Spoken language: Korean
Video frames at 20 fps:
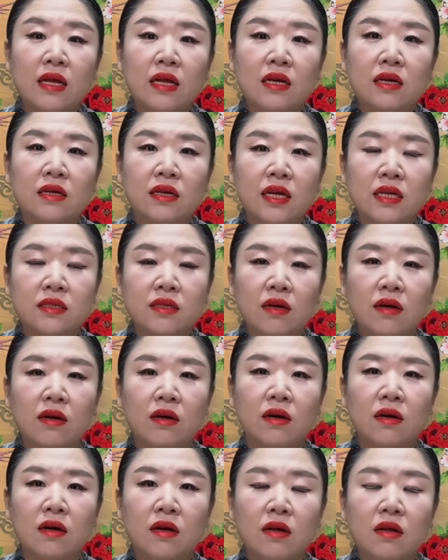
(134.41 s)

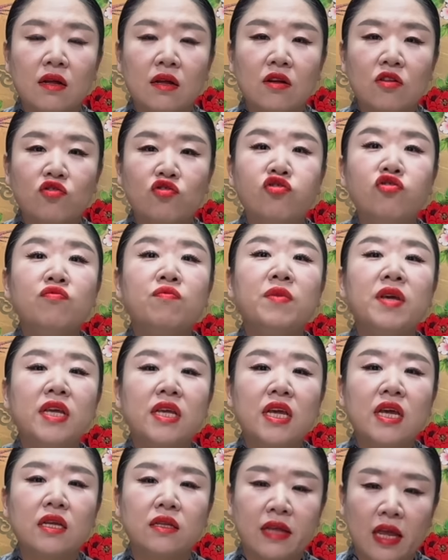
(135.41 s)
그래서
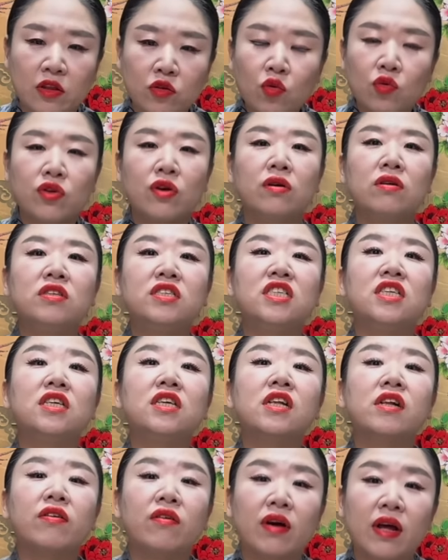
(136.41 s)
국민이 대통령을
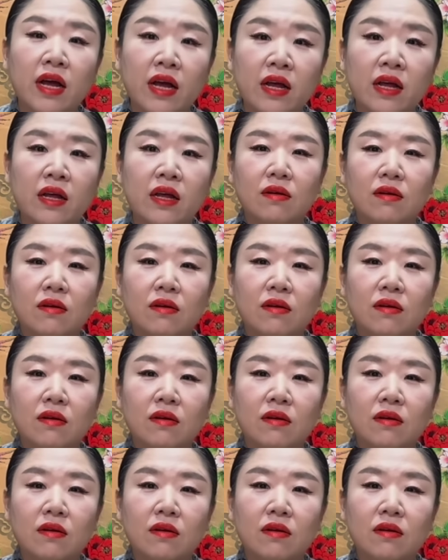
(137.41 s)
지킬 거야.